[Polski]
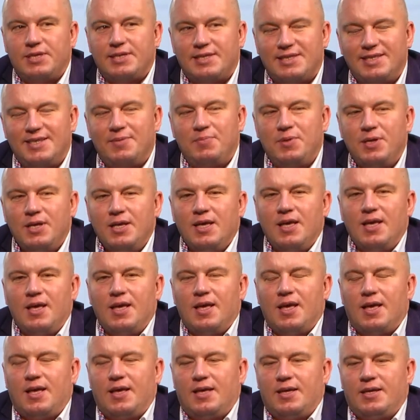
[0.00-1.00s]
z tym,
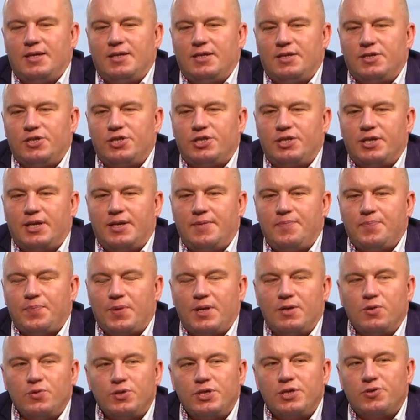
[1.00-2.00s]
yy, że
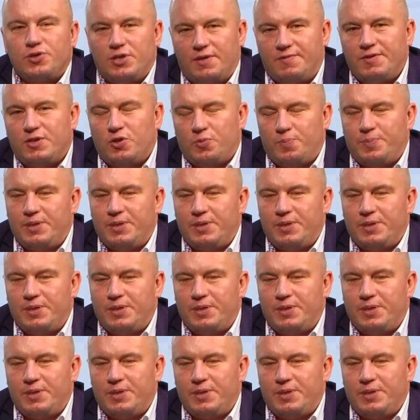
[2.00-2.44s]
ludzie już nawet od